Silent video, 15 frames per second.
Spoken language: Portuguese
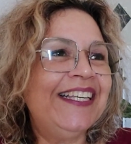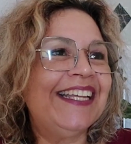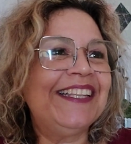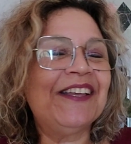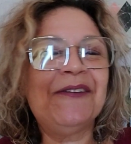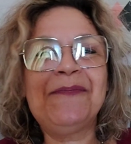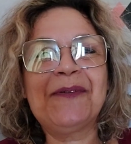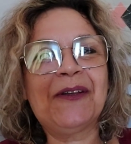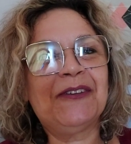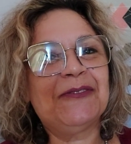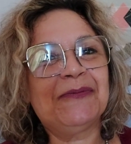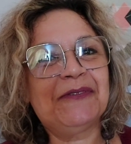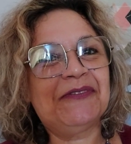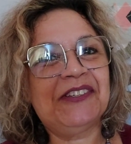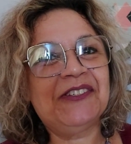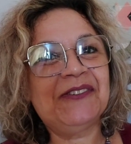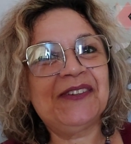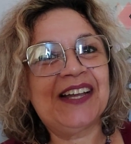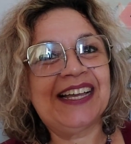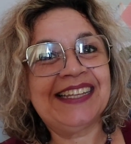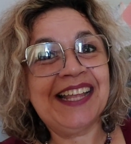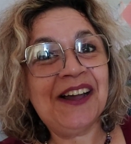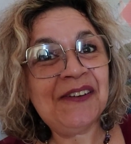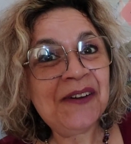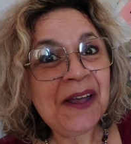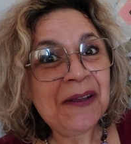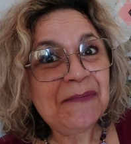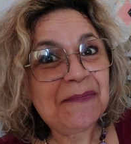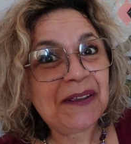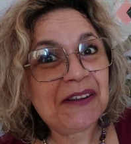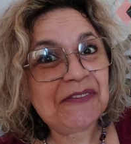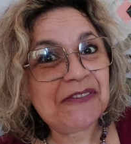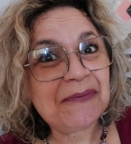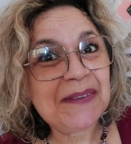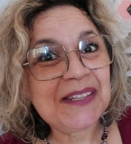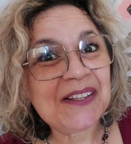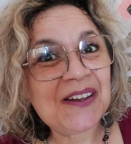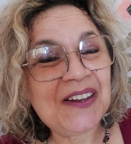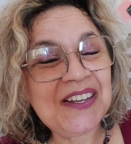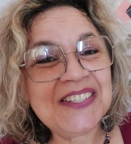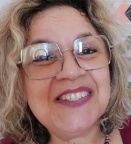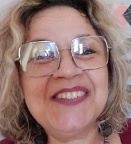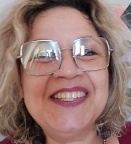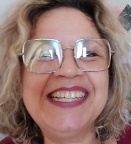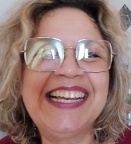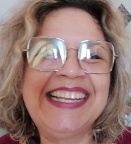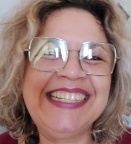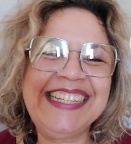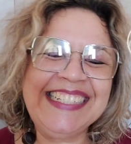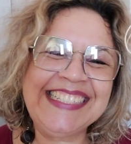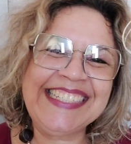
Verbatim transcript: e até o próximo vídeo do canal Perfume Nosso de Cada